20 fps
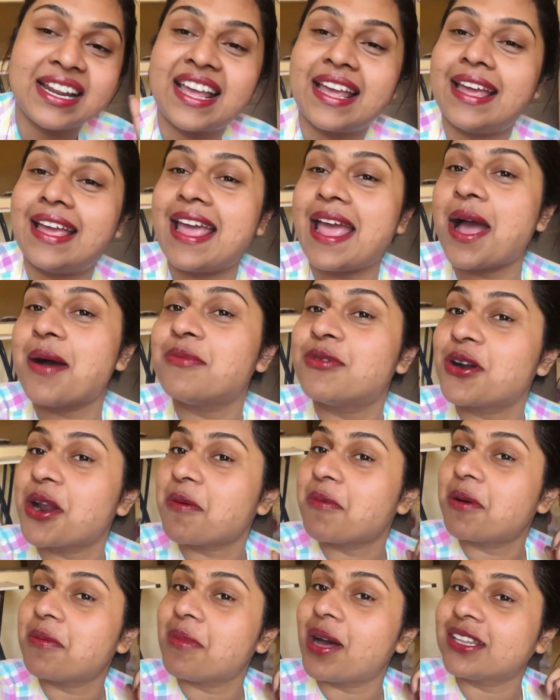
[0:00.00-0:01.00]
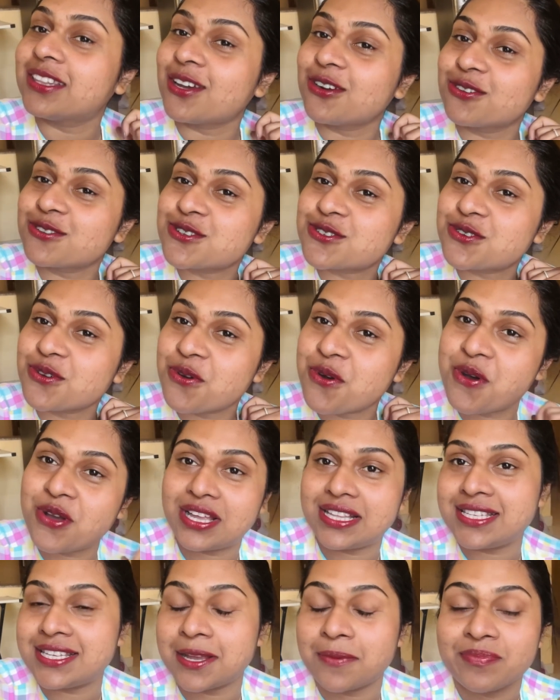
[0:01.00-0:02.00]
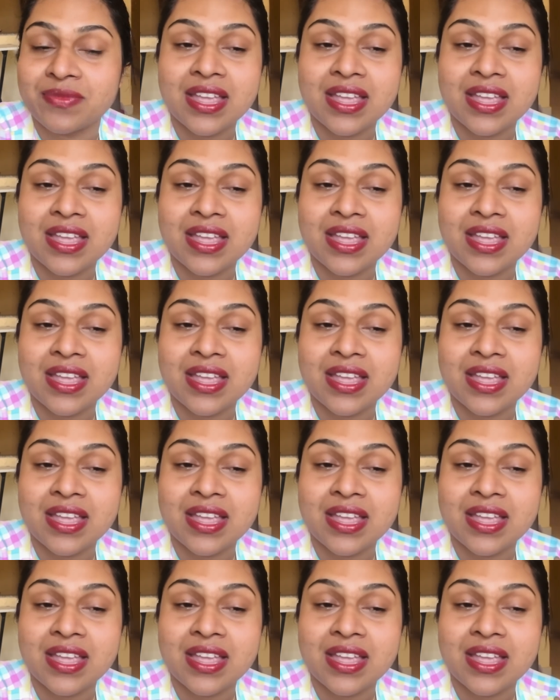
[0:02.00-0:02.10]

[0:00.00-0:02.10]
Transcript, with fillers: খেয়ে এমন আমার মাথা নষ্ট হয়েছে